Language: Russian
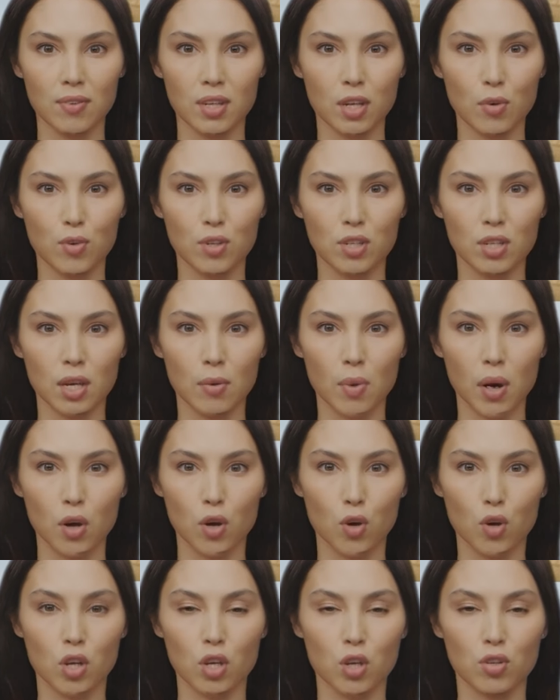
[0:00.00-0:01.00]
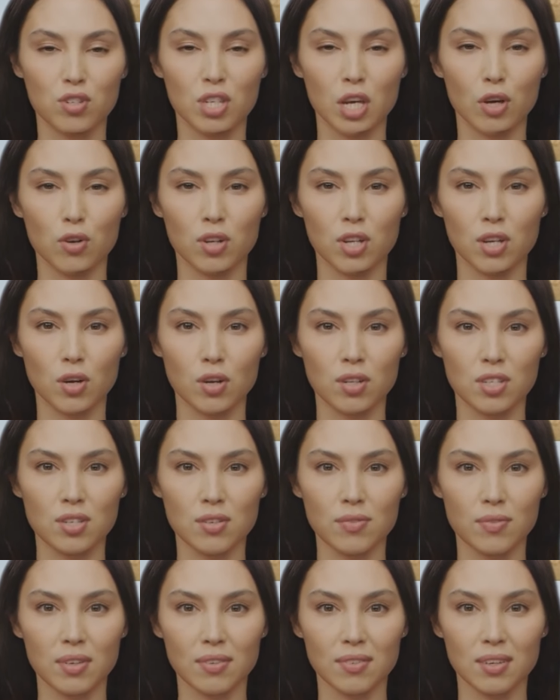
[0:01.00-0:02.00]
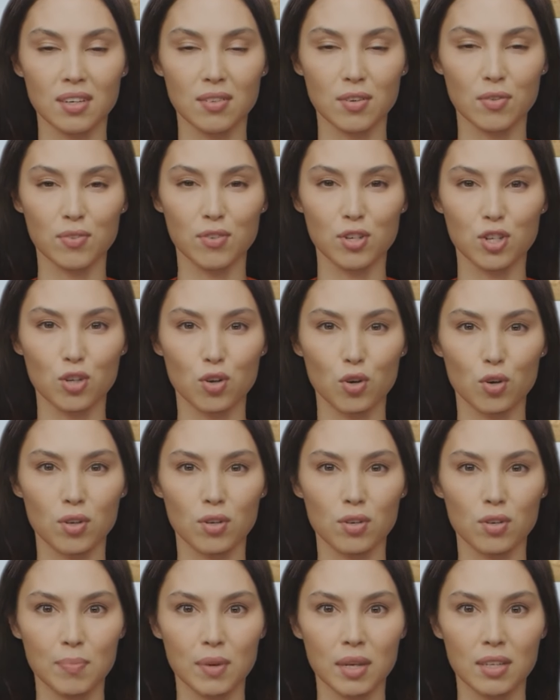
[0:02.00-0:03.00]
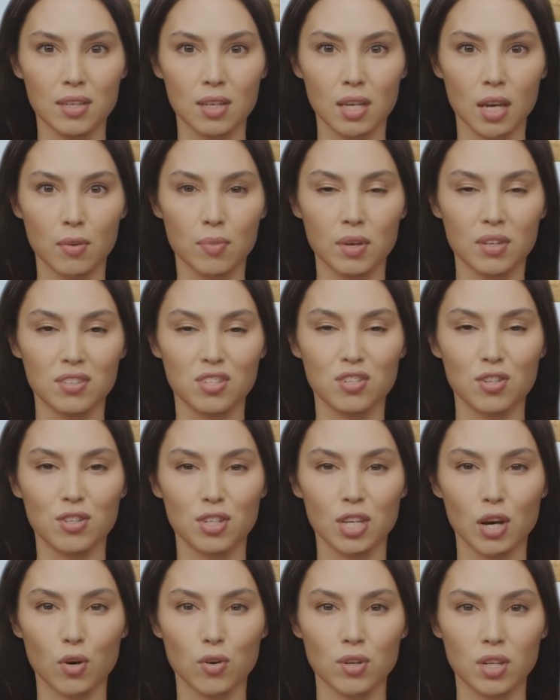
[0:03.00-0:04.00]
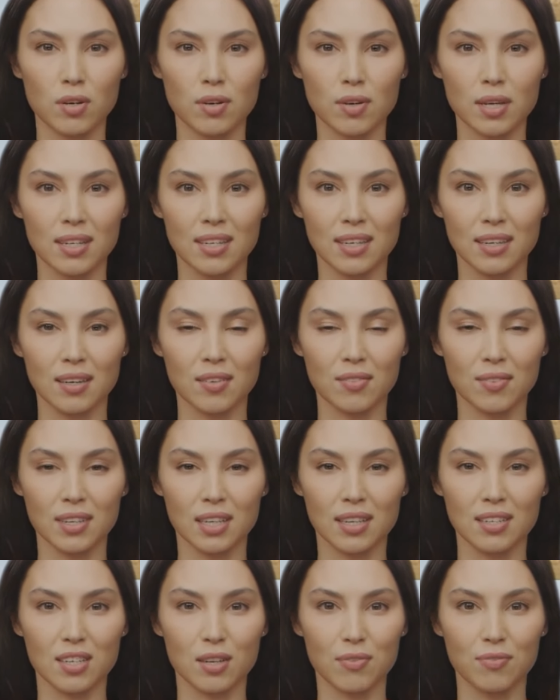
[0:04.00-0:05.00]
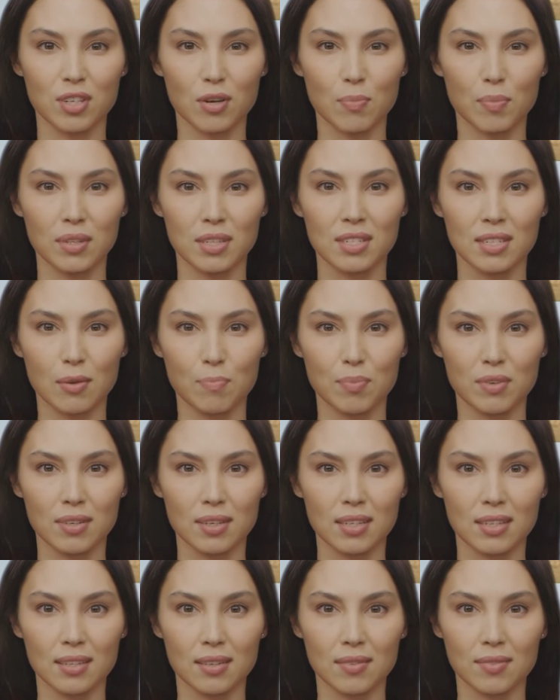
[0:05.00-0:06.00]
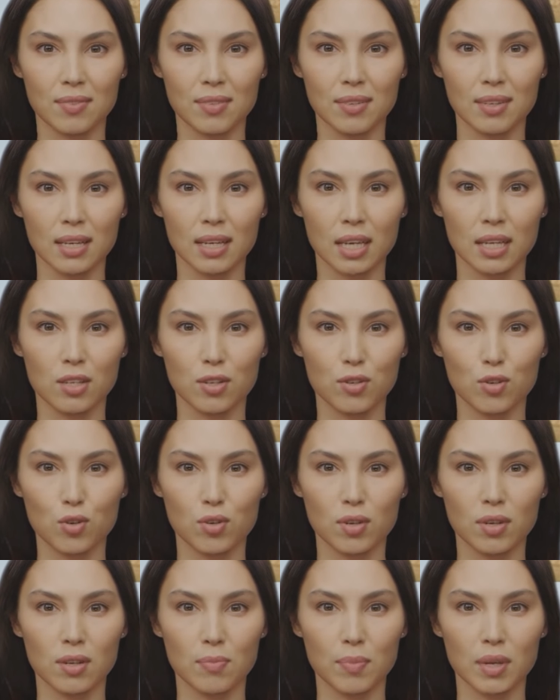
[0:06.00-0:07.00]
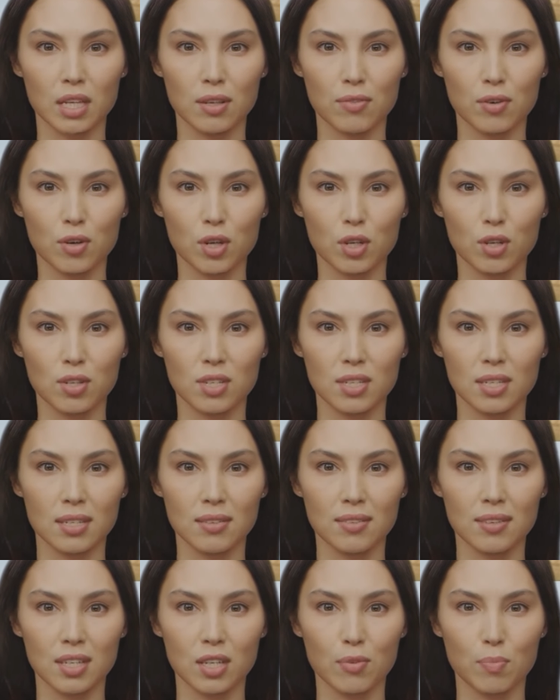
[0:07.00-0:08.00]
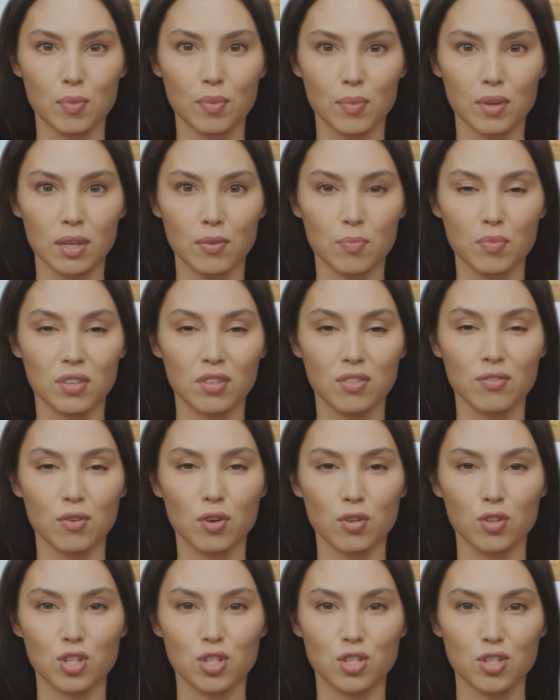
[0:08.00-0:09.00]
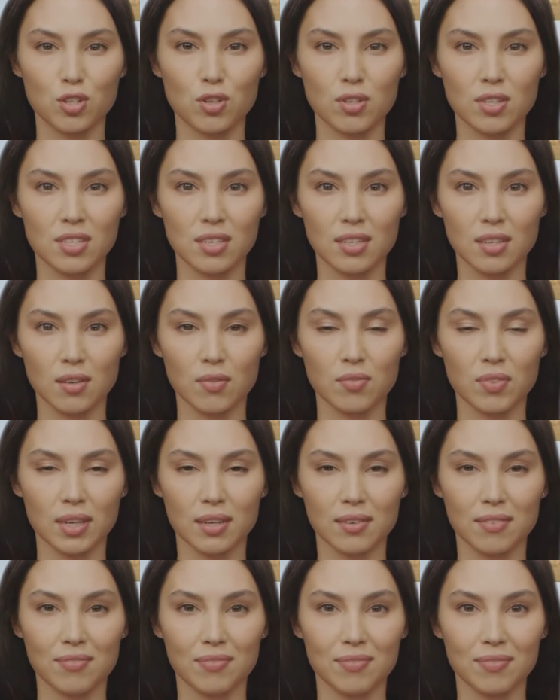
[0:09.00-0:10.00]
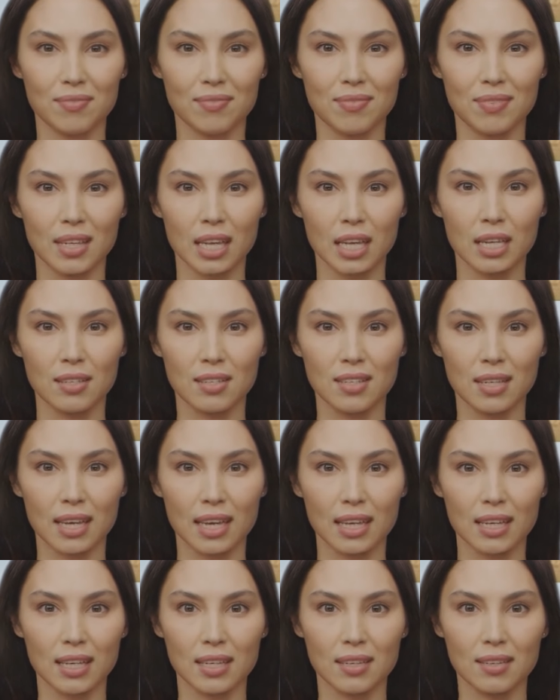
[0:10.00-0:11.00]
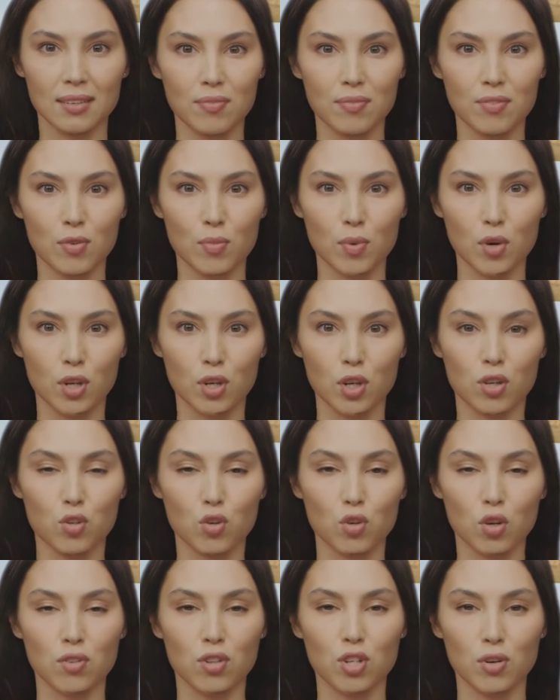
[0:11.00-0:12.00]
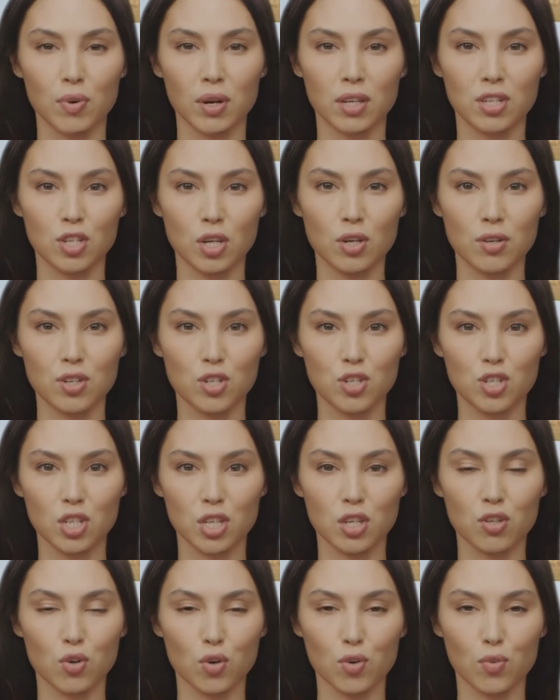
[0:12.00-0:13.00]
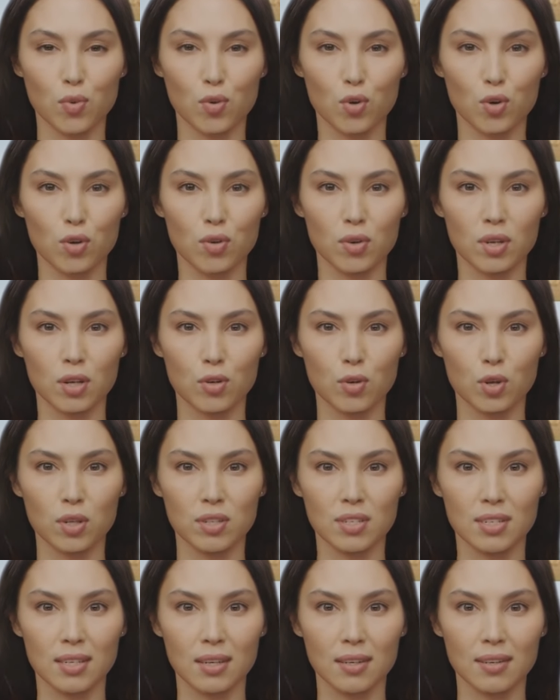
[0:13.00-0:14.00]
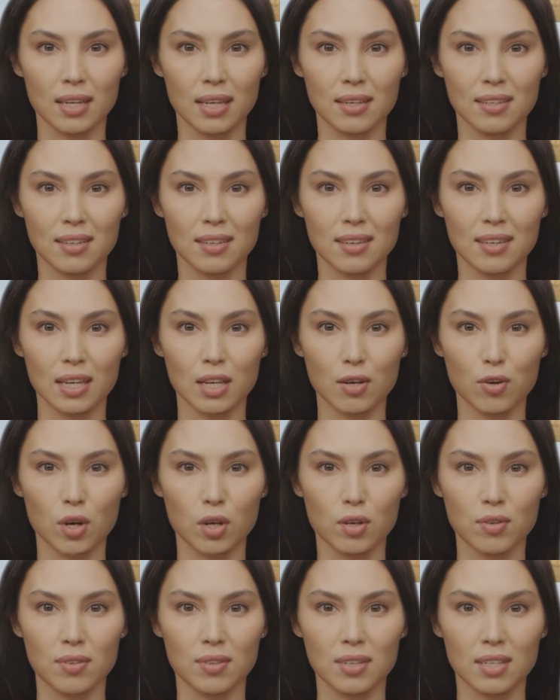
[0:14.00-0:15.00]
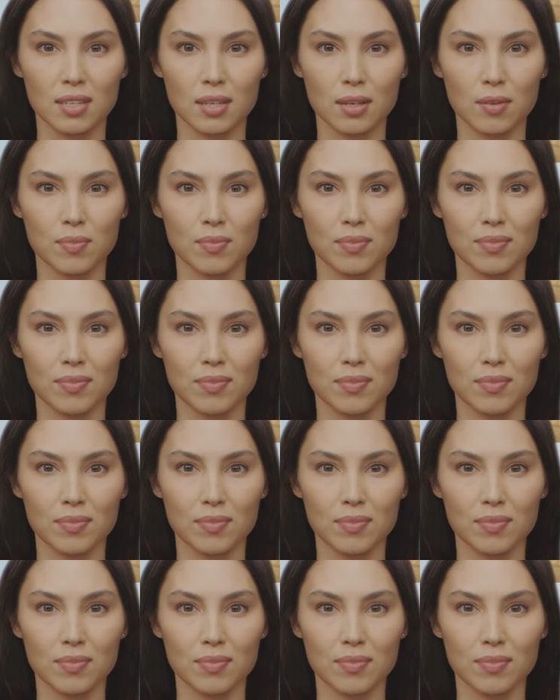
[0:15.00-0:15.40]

Кыштымовском районе у дороги ходит медведь. Видео. Проезжая по лесной дороге, водитель увидел совсем близко медведя. Тот посматривал на людей, видимо, был не против получить что-то съедобное. Скорее всего, кто-то уже бросал Мишке еду, вот он и не уходит от трассы далеко. Видео.